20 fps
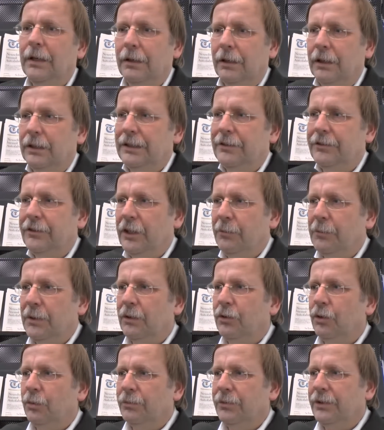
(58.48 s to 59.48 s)
Ja, das Thema
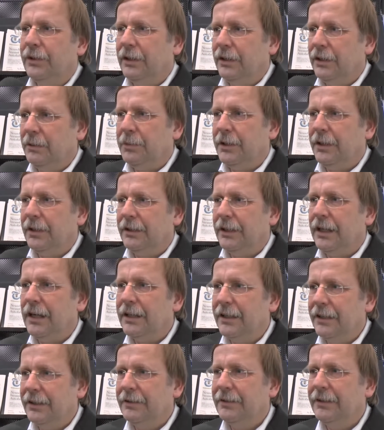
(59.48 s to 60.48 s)
kommt alle paar
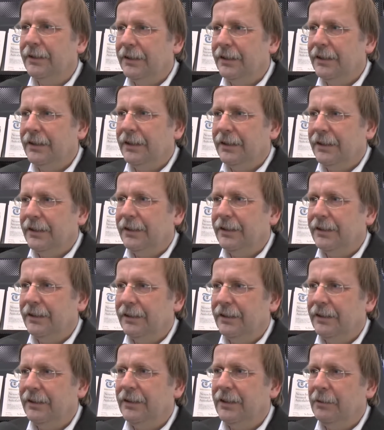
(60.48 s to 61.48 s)
Jahre
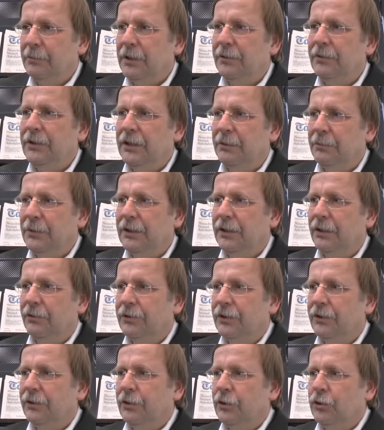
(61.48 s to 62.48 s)
äh, immer wieder mit auf
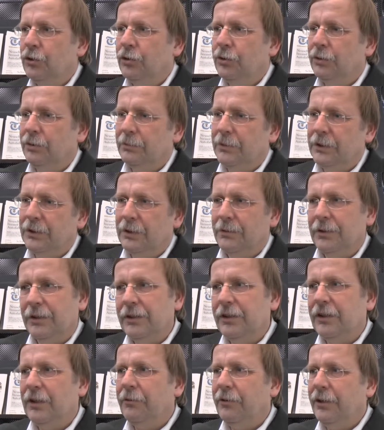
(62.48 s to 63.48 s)
den Tisch und man darf auch
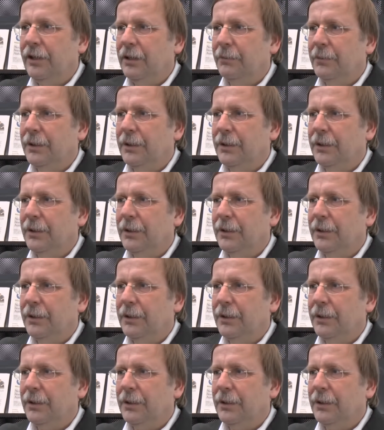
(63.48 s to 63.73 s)
nicht den Fehler